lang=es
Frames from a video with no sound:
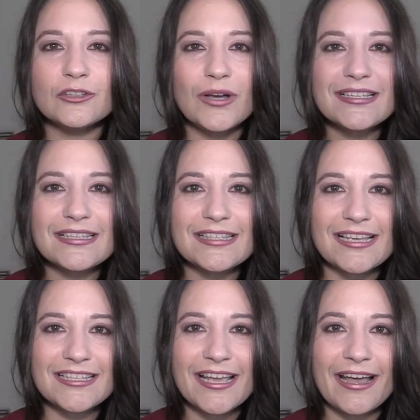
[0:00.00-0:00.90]
de todas
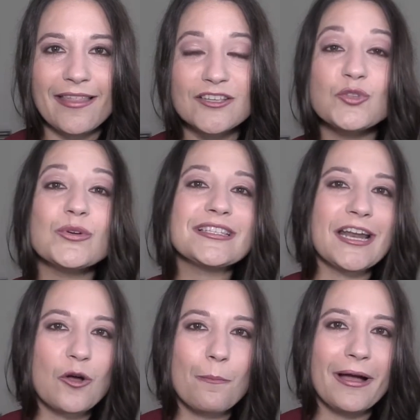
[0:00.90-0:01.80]
estas décadas,
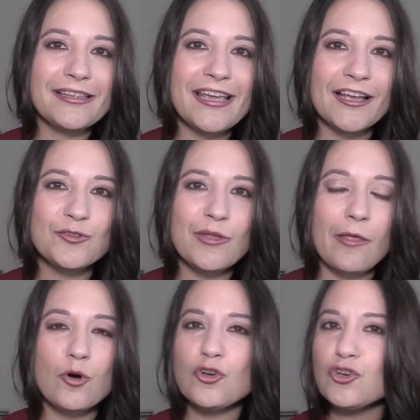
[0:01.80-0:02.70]
nuestra compañía ha
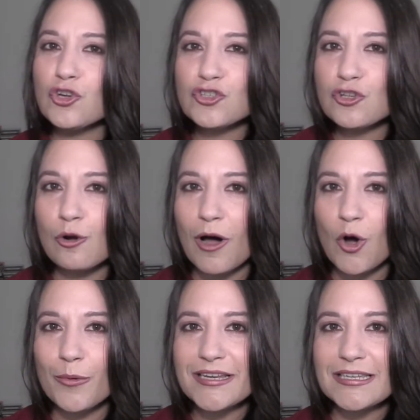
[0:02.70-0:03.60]
ayudado no solo a
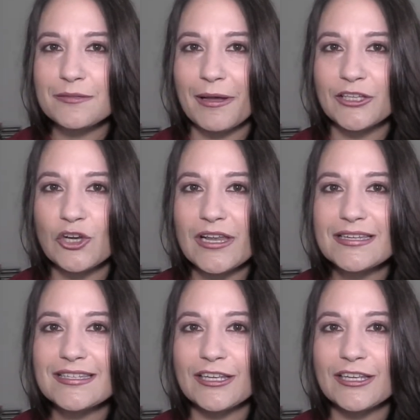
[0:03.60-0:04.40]
jóvenes españoles,